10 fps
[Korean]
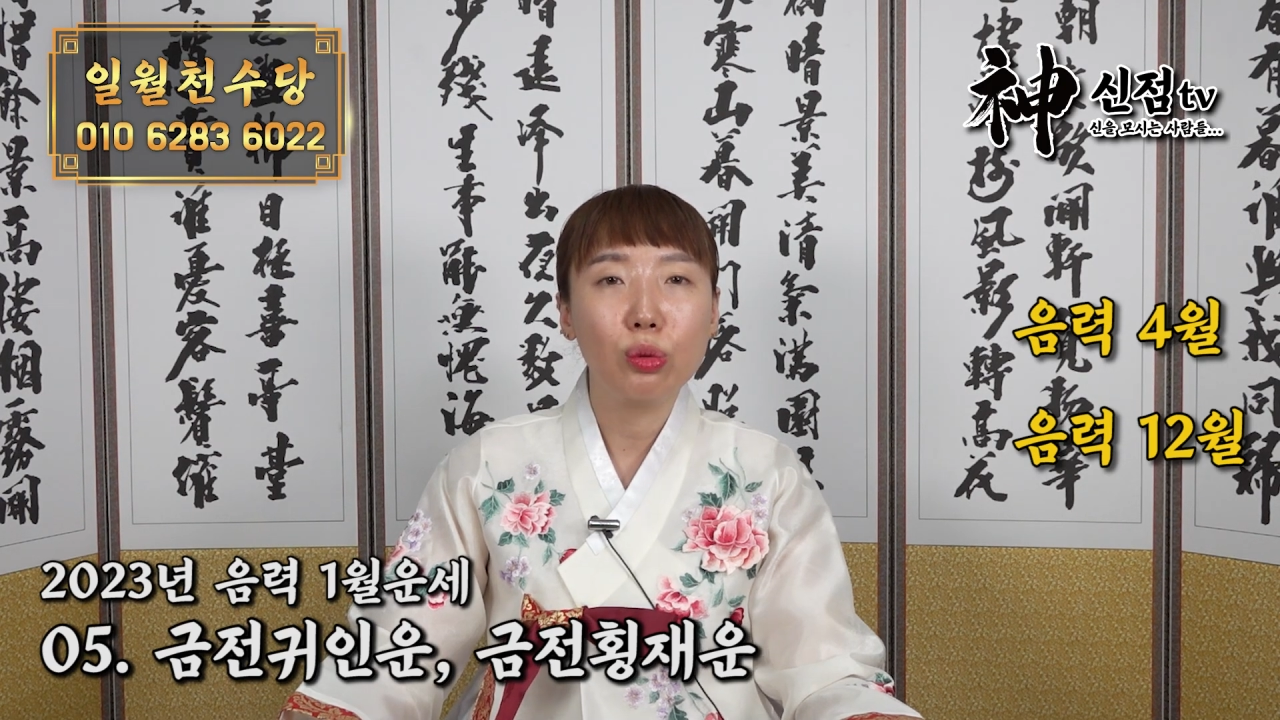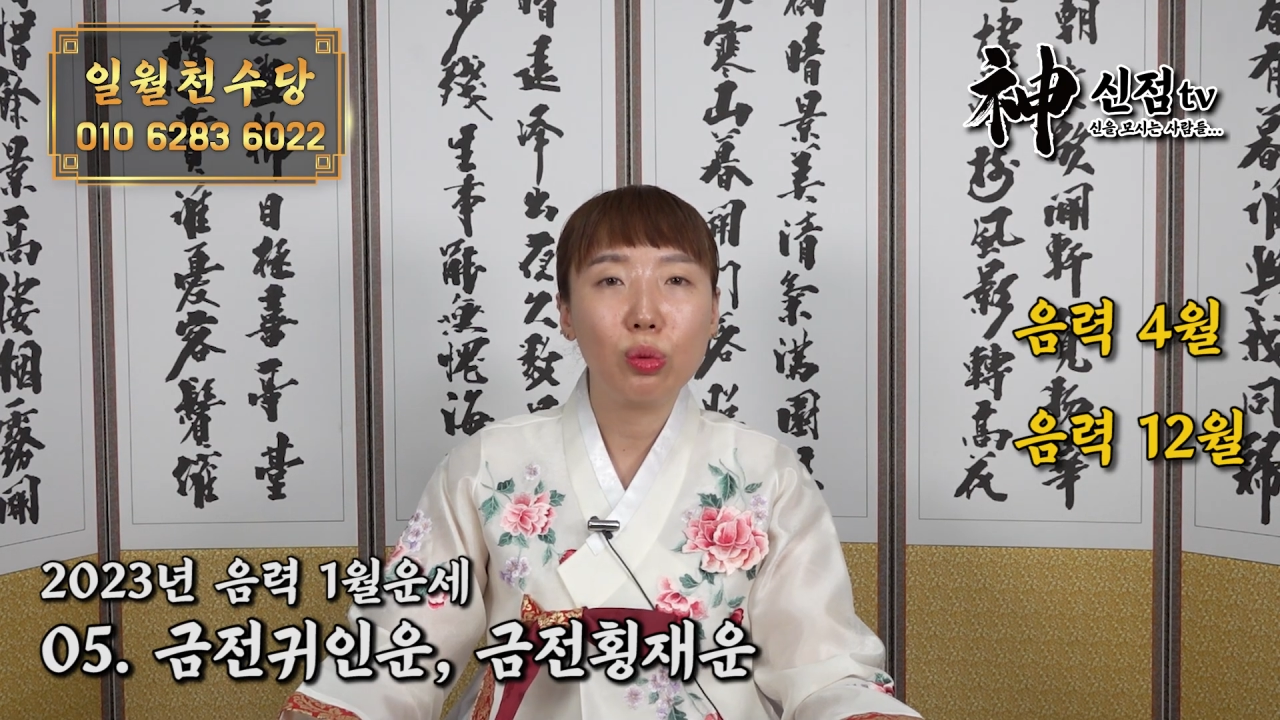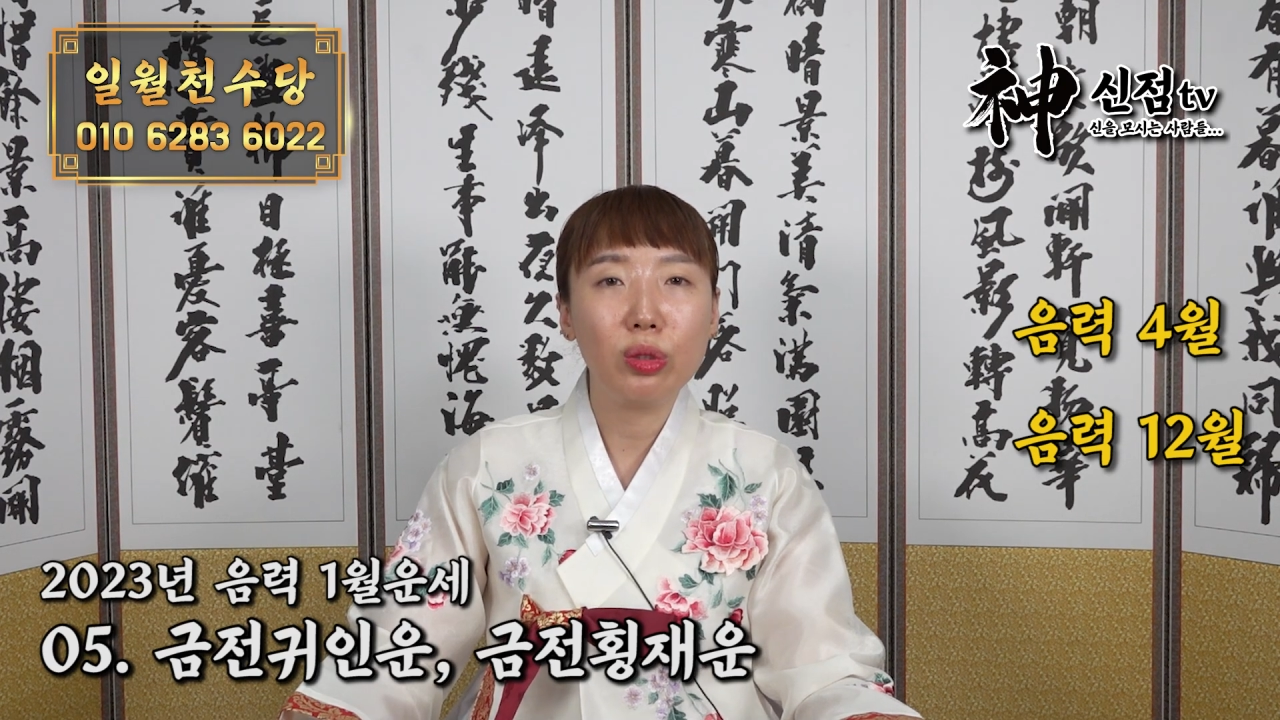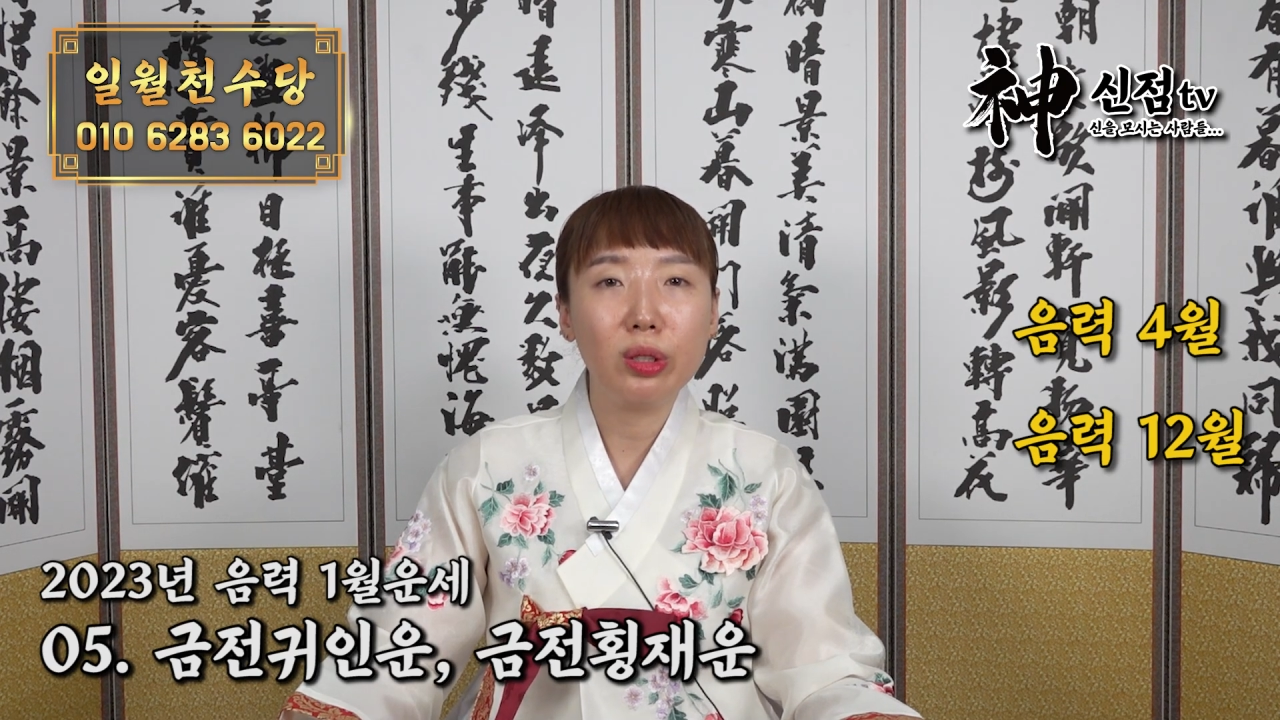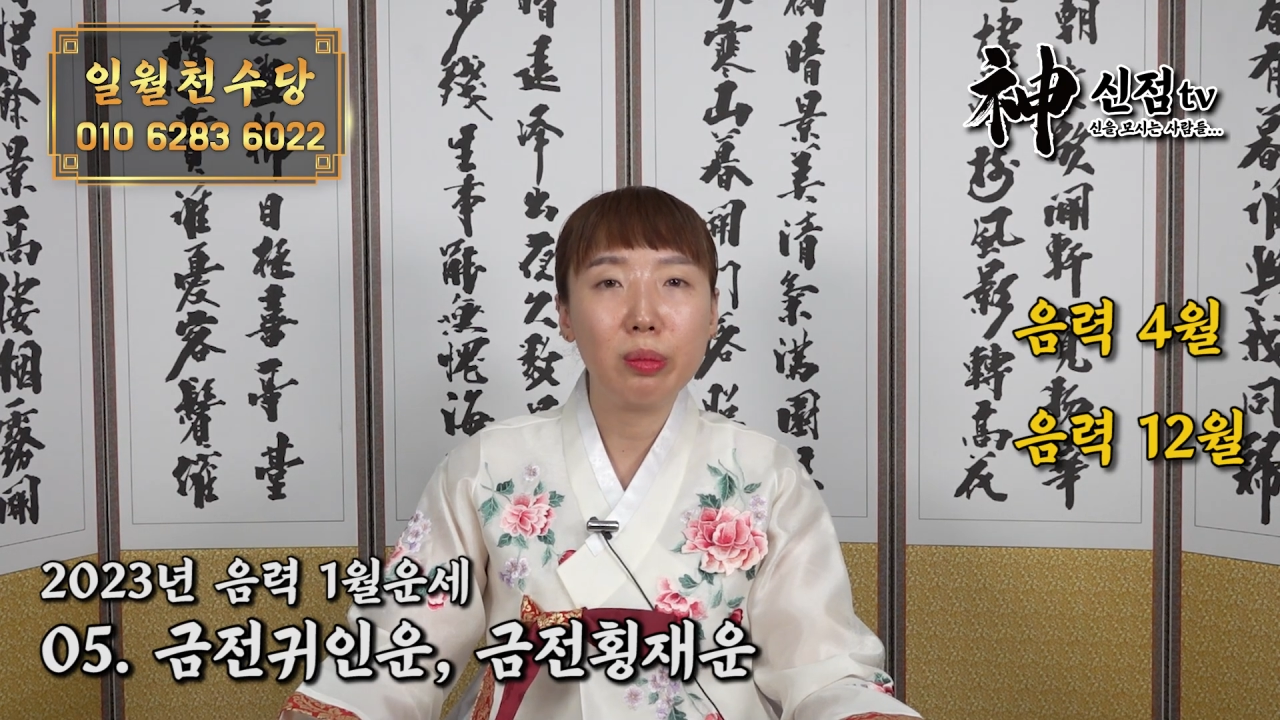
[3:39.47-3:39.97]

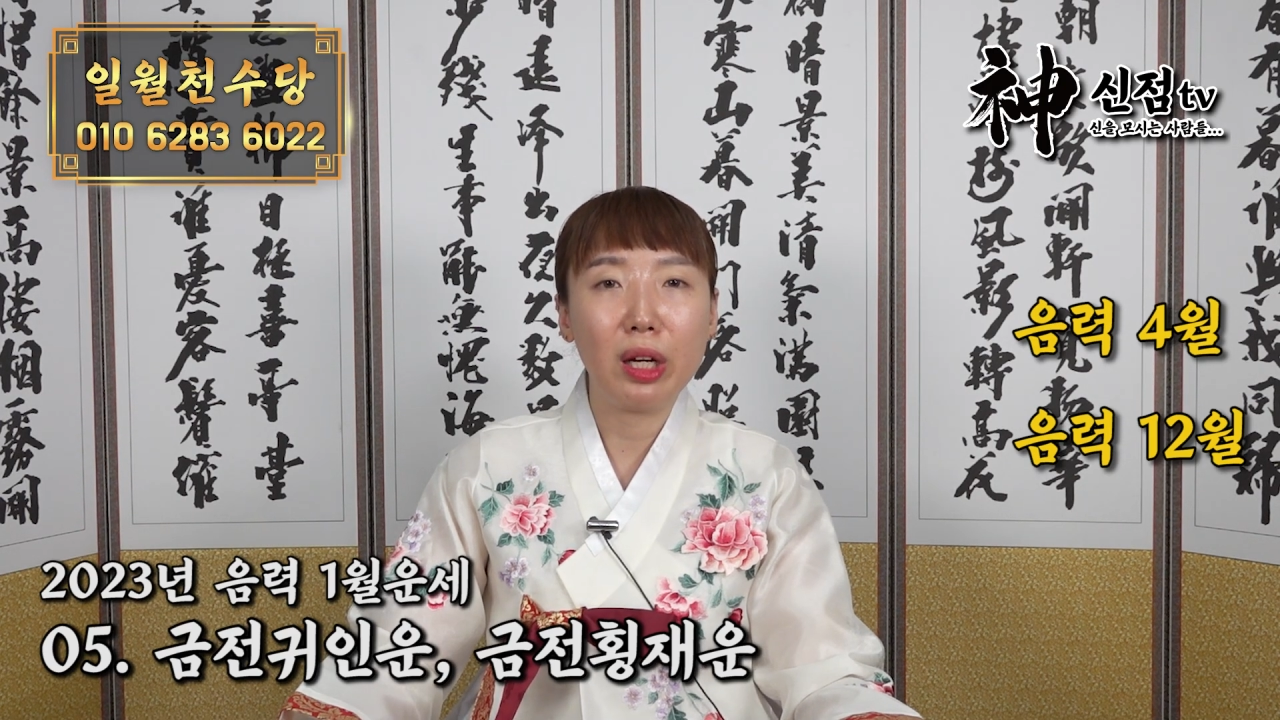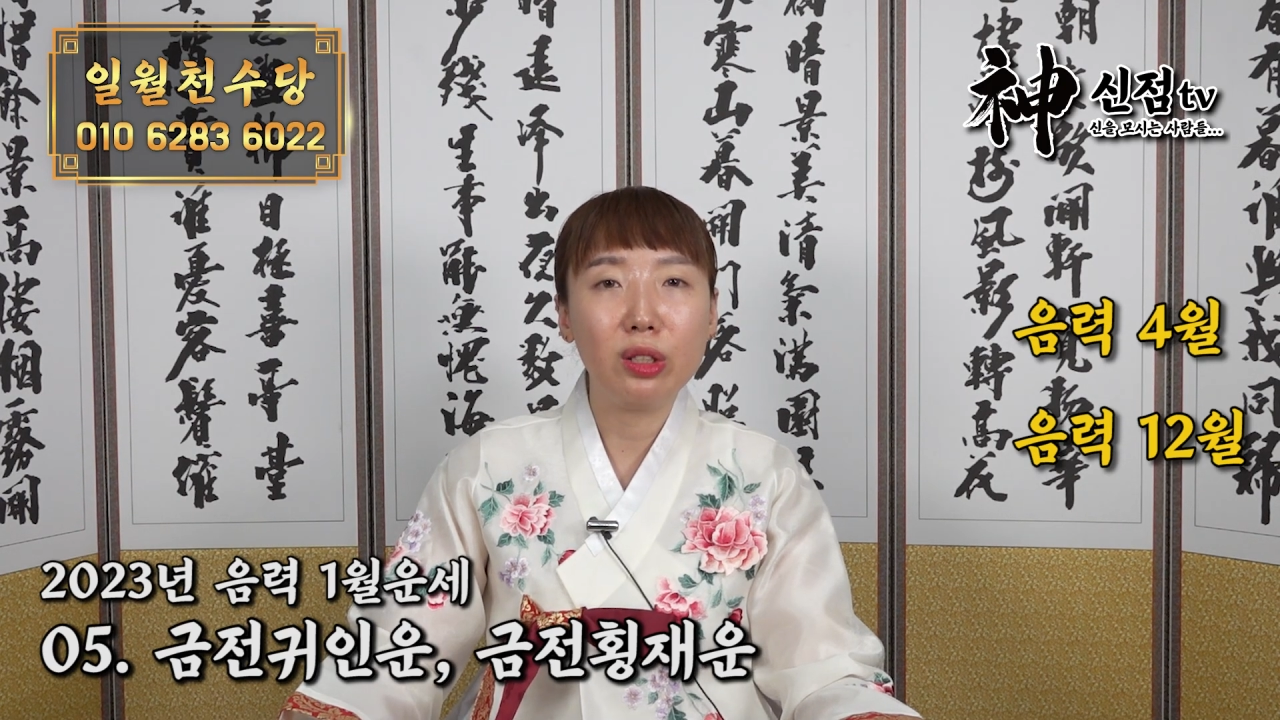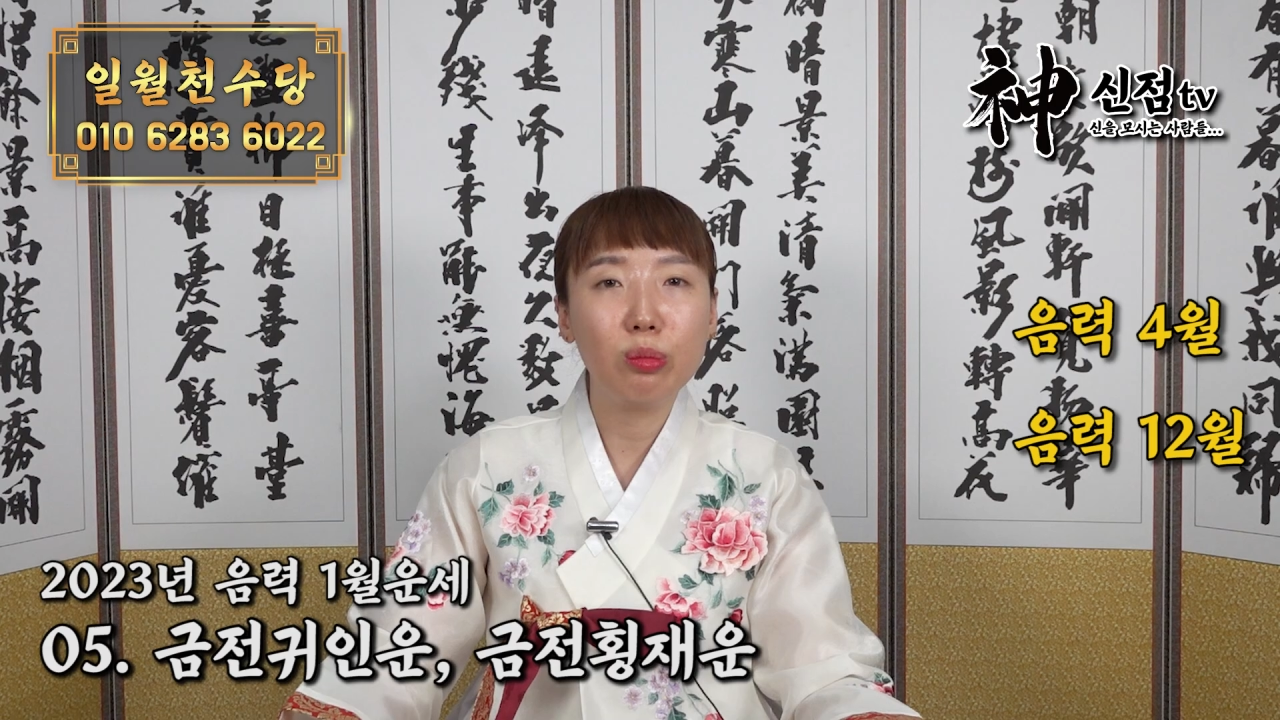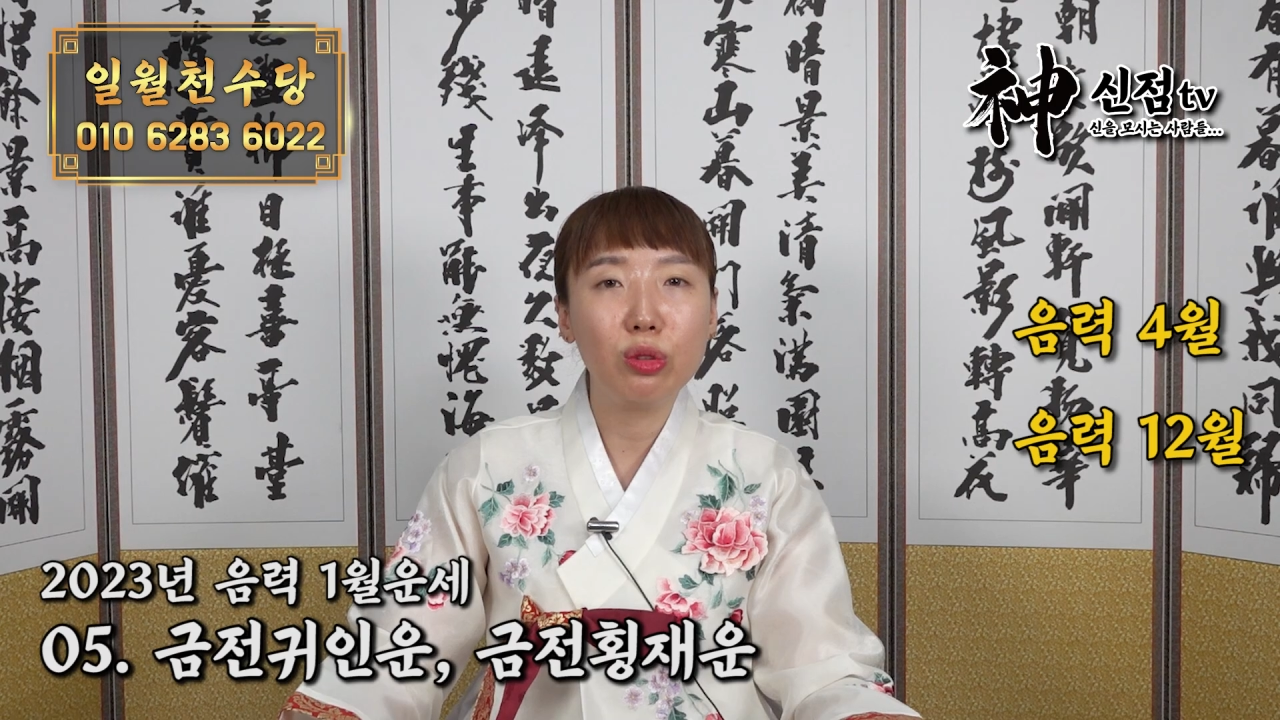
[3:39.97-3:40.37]
또는 많은